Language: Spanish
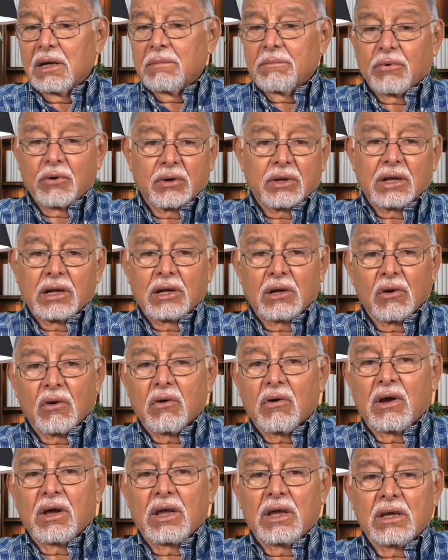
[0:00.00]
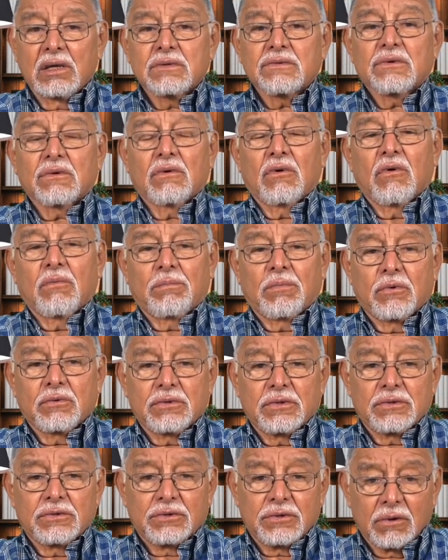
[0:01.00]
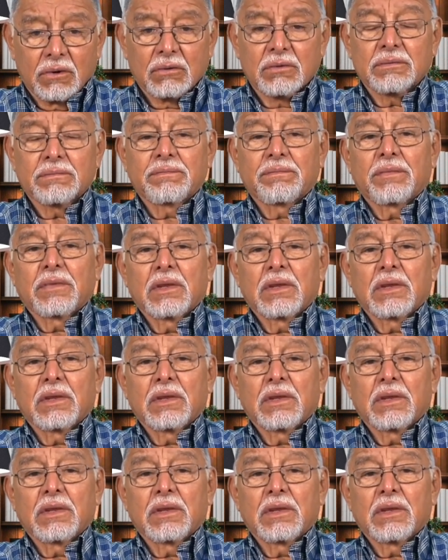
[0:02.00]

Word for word: porque no es oposición.